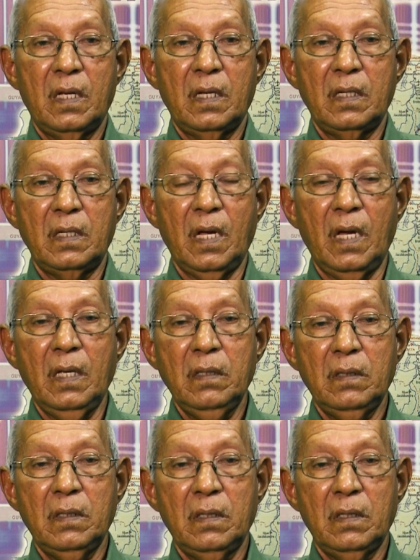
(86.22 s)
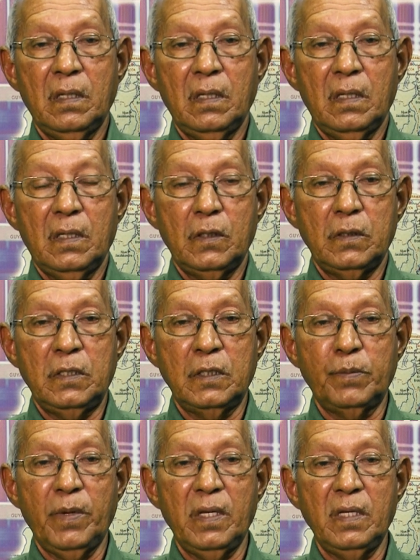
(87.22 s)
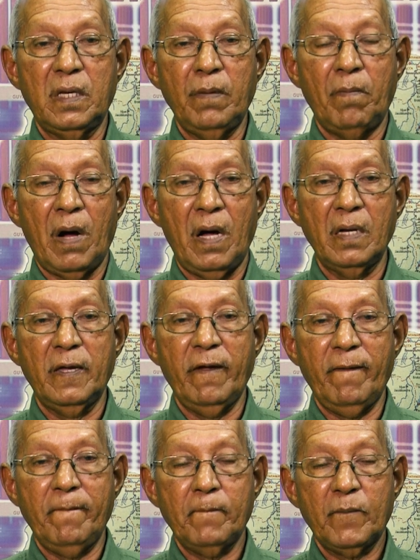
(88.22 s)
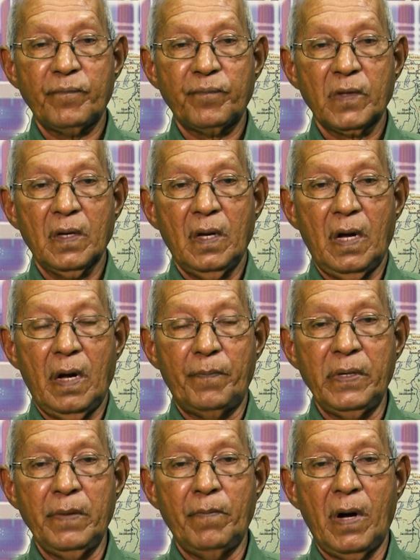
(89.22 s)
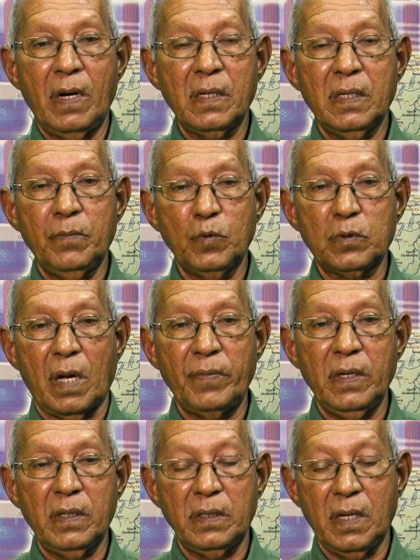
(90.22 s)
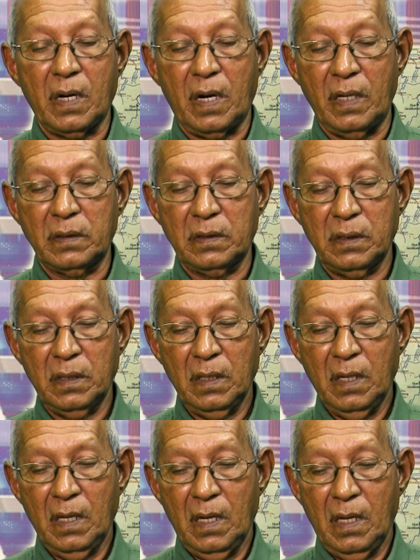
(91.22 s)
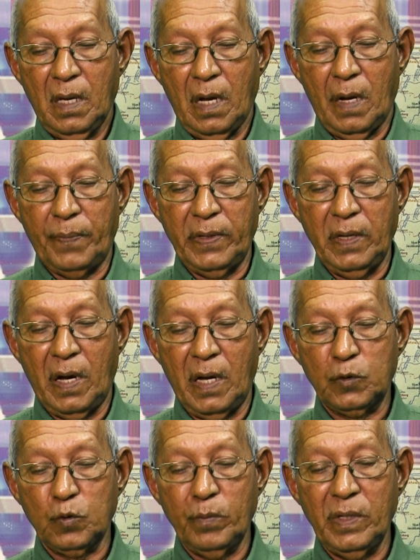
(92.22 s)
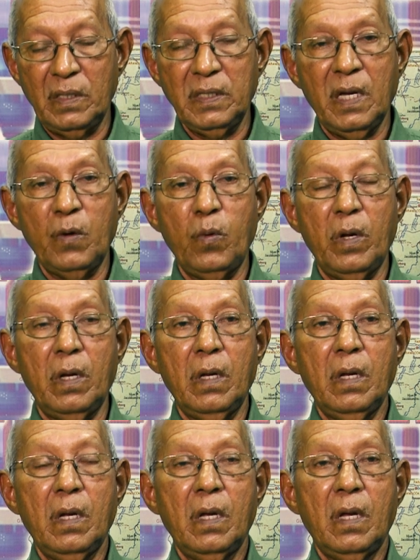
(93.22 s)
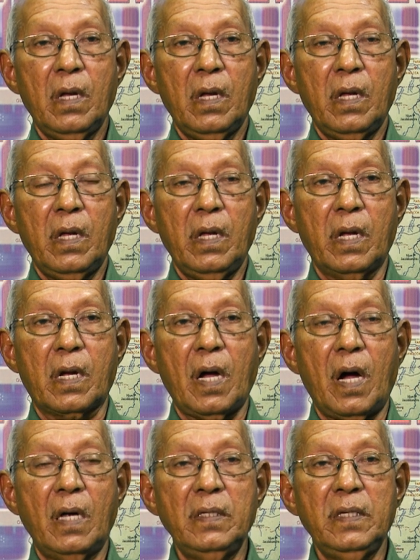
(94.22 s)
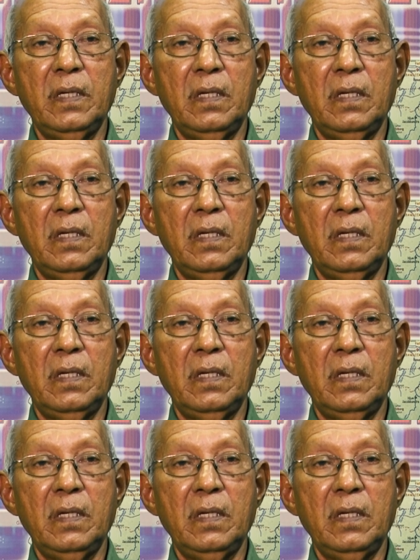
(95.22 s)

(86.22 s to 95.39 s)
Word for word: न जिसमें इनकी मांग है अपनी मांग के मुताबिक ये ख़त अपने हाथों में लिए हुए एक खाली